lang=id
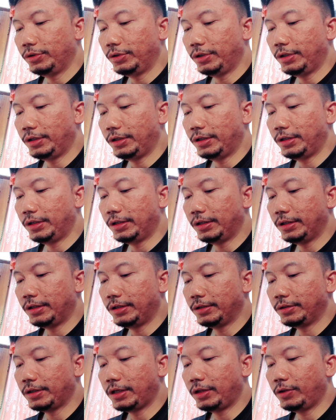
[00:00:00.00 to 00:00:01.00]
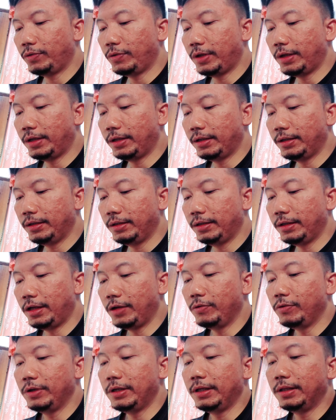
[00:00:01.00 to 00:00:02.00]
uh, Satuan
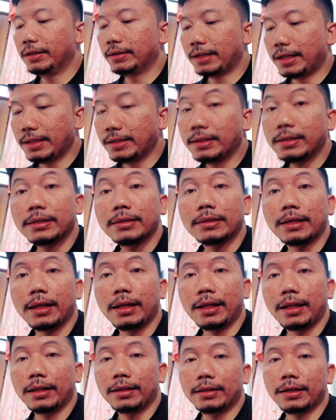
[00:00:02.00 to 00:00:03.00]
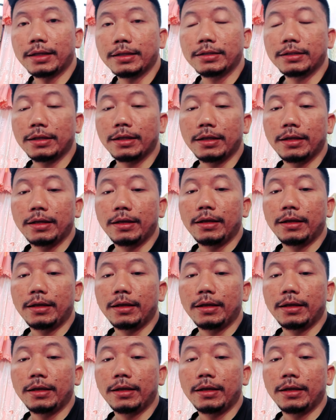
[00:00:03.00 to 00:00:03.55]
Lalu Lintas Satlantas